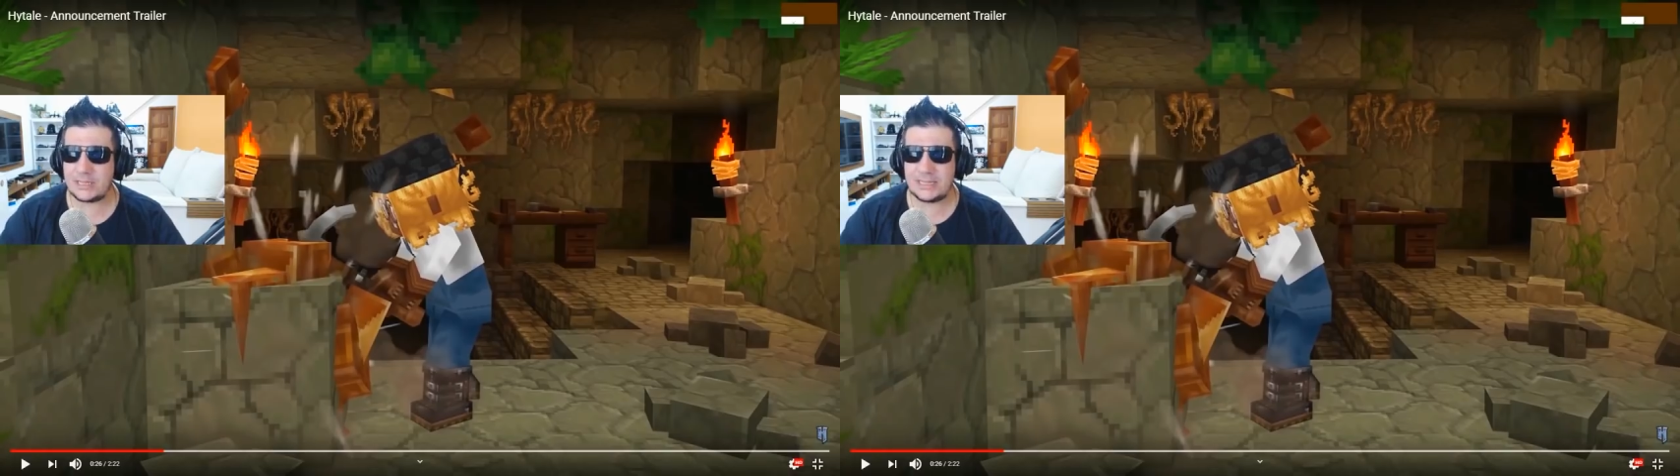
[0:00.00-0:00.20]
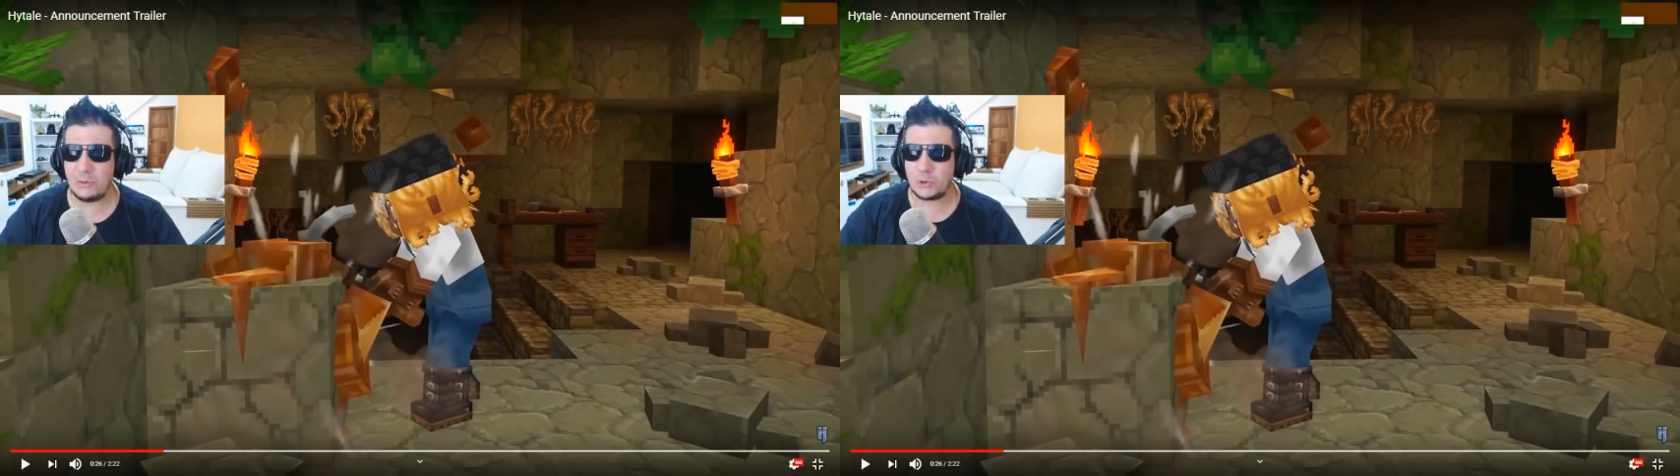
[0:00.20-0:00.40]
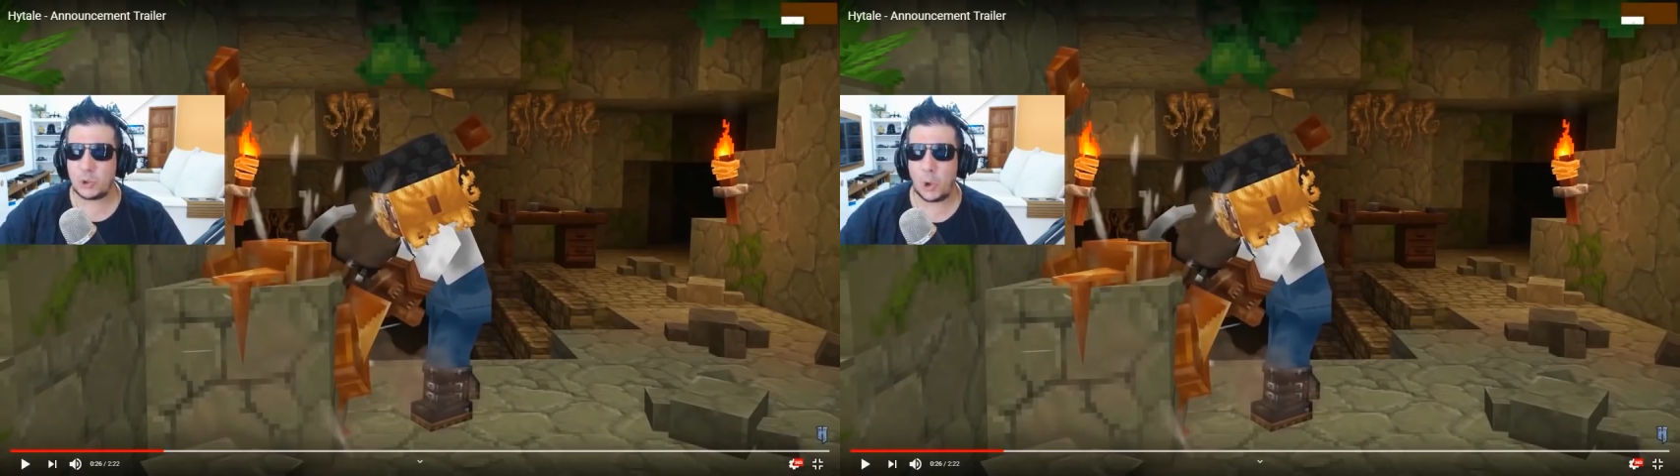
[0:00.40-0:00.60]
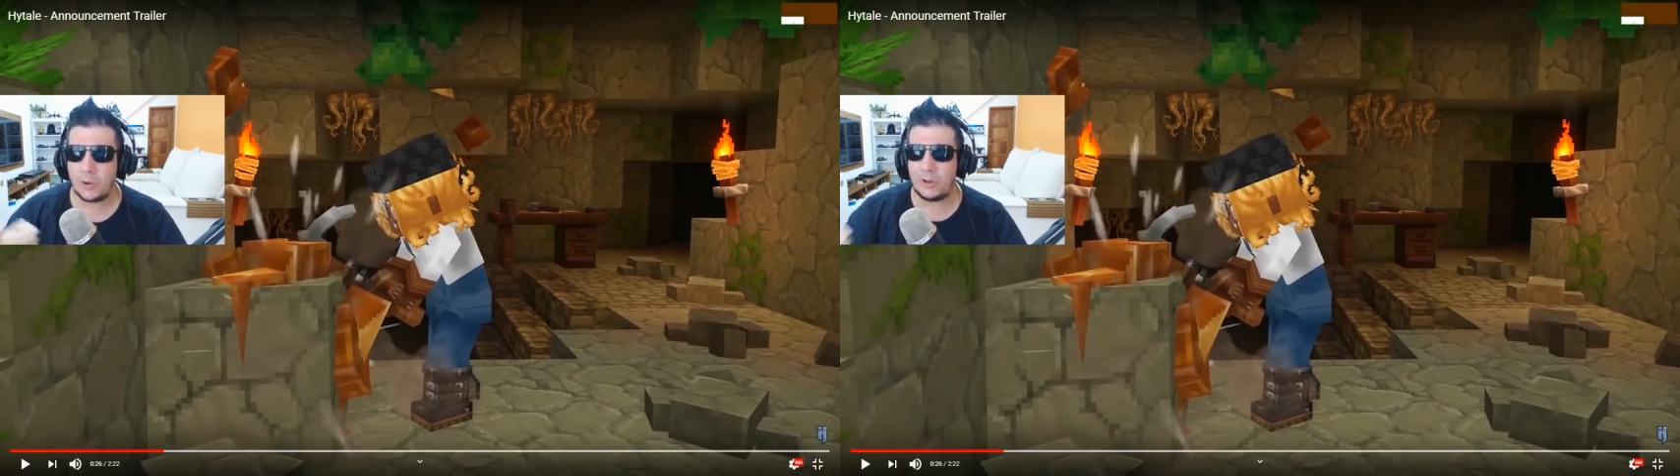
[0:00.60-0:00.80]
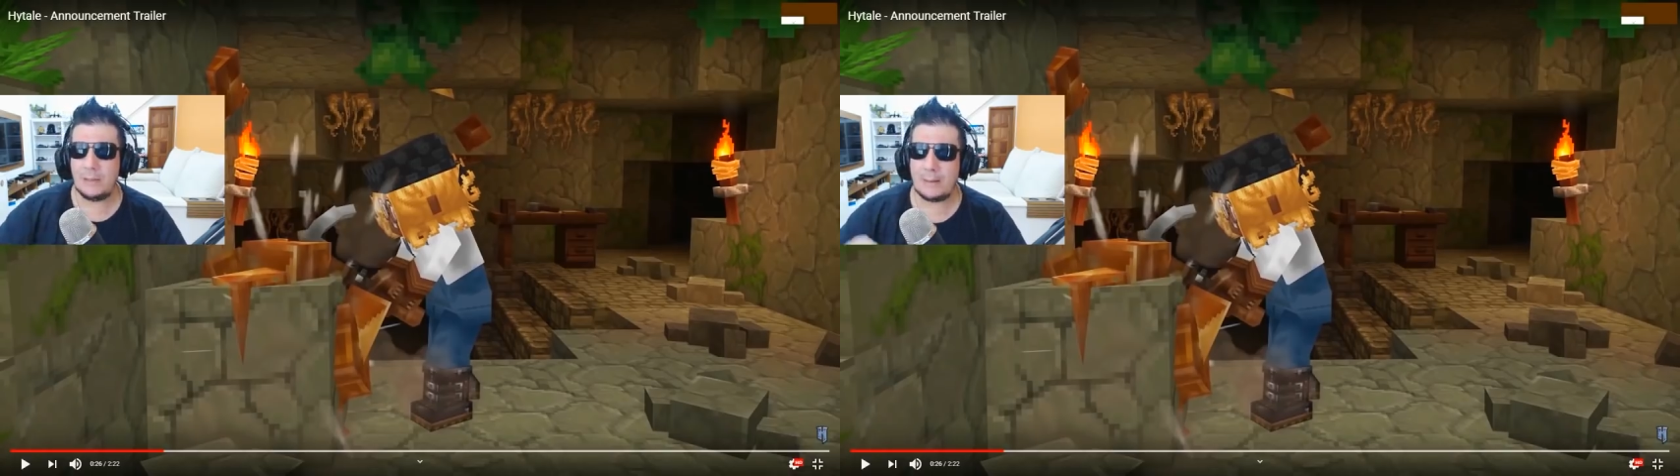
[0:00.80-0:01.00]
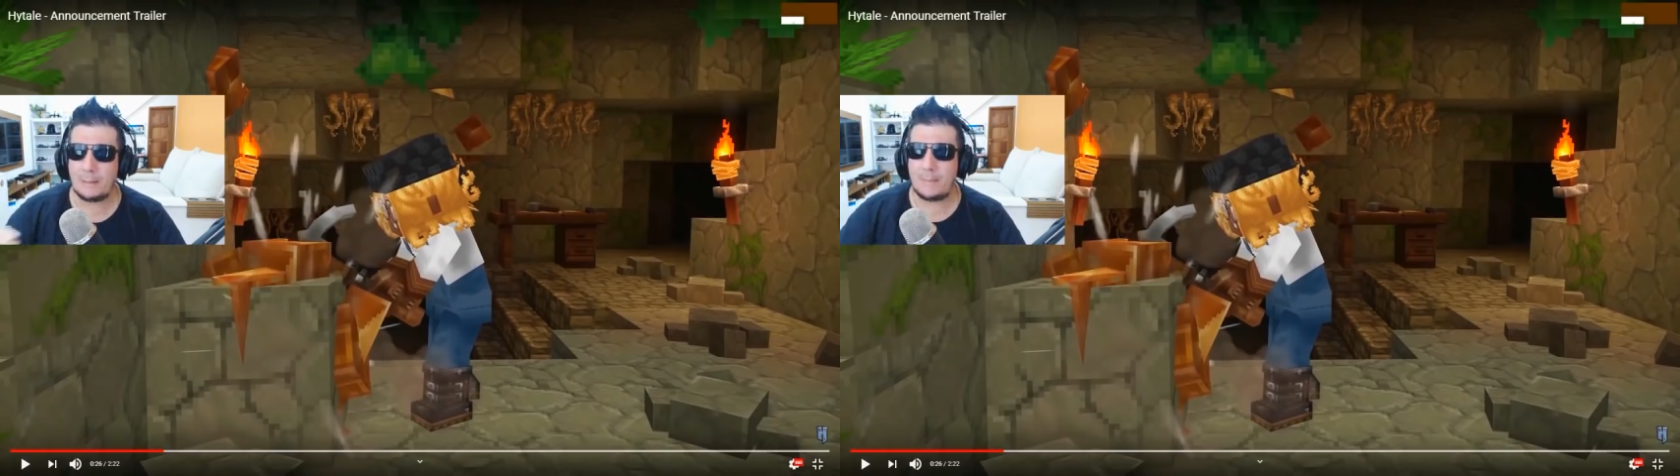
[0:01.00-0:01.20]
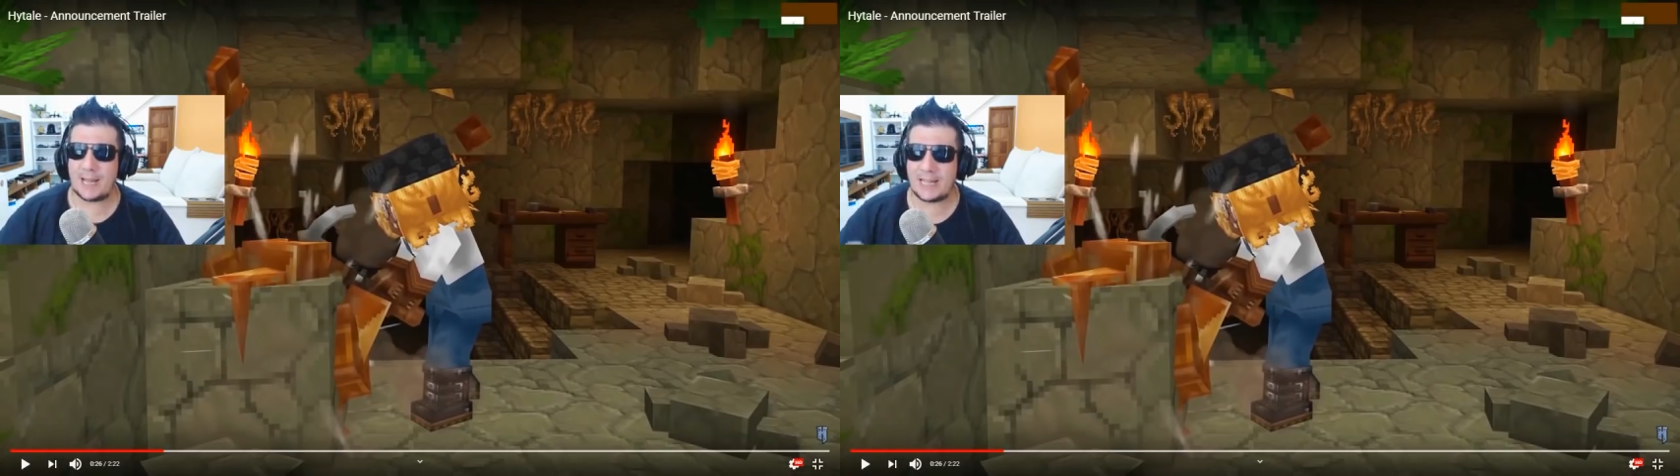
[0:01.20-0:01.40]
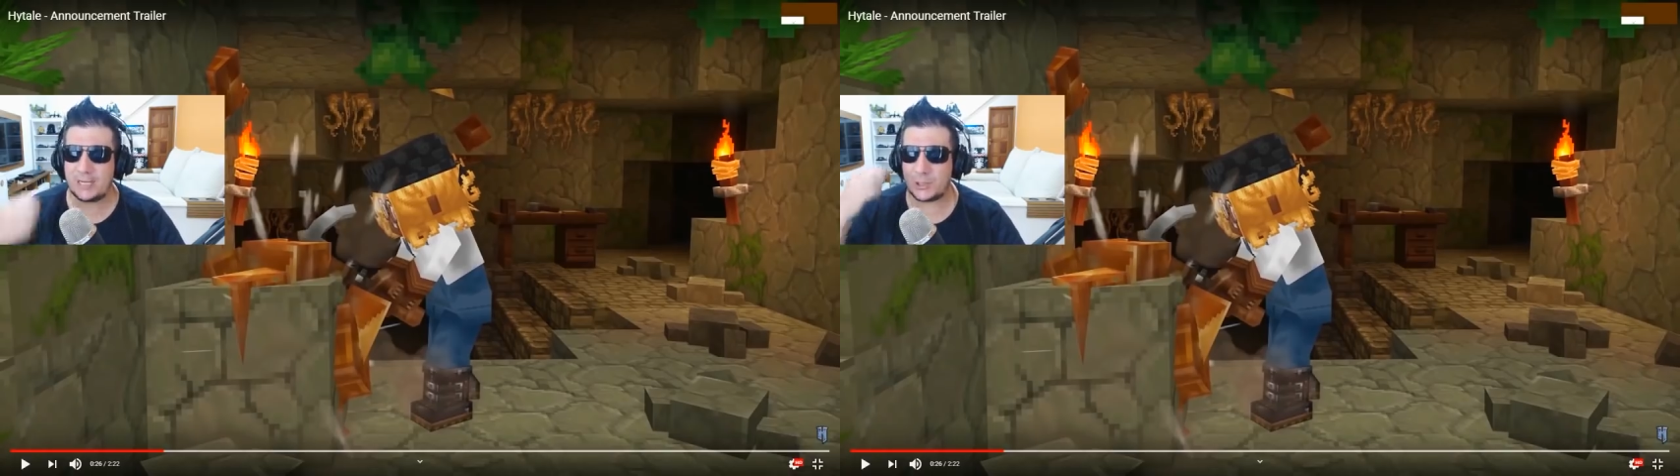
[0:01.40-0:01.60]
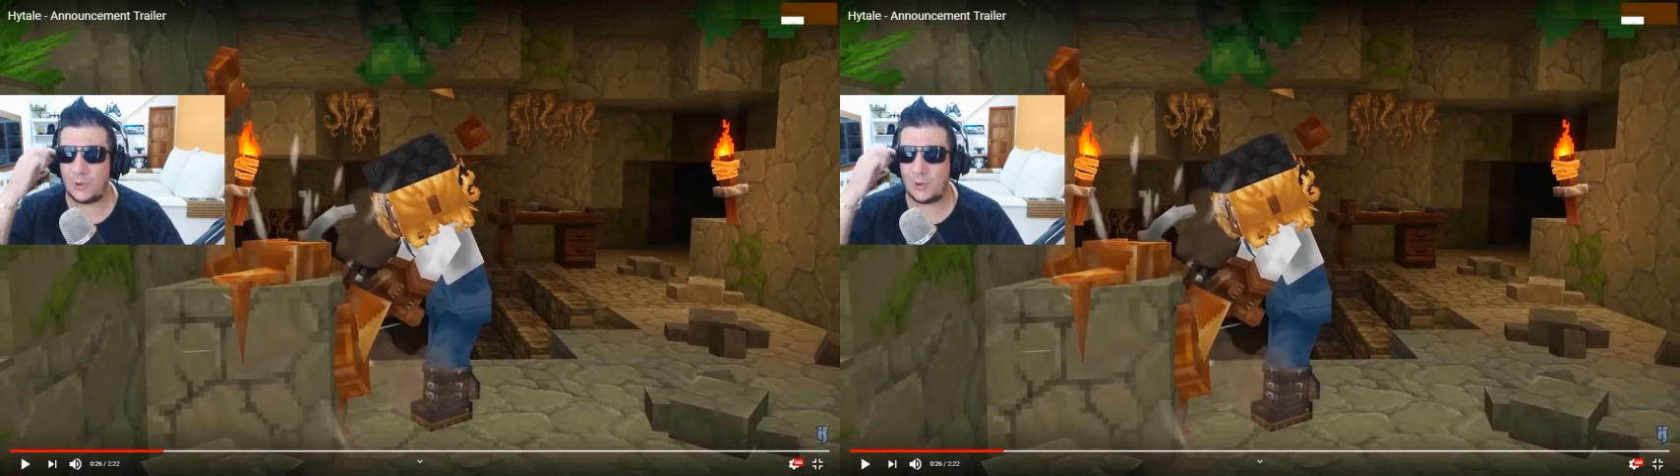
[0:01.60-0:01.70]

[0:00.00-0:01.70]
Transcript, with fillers: tem um torno ali para apertar as